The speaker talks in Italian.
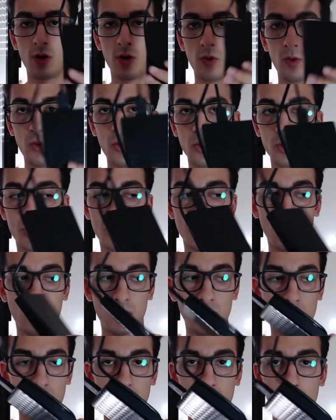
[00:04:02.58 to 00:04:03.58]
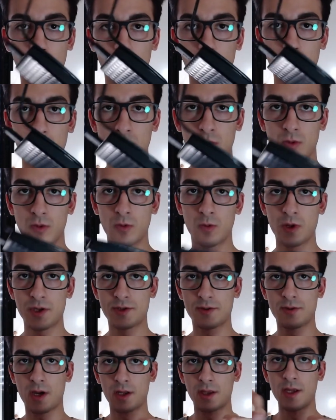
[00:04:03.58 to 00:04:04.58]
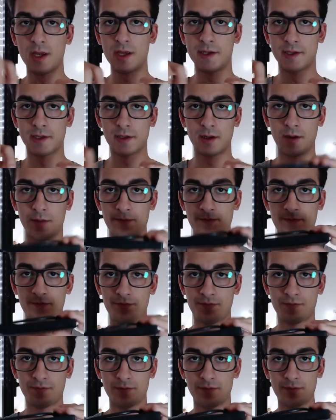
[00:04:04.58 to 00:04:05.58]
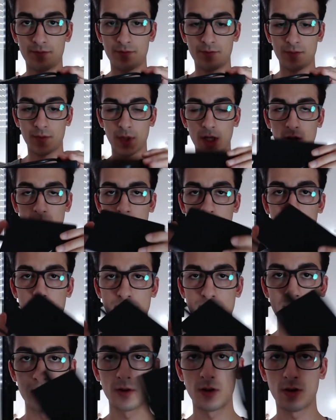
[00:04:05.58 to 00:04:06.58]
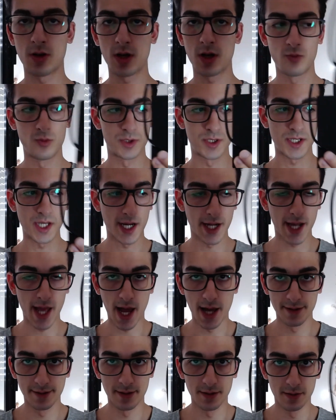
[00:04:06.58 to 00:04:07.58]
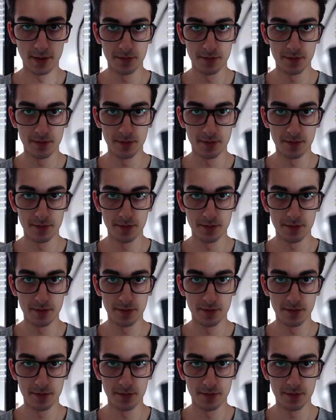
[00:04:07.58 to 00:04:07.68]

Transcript: uso questo hard disk. Questo è un SIA GAT, tra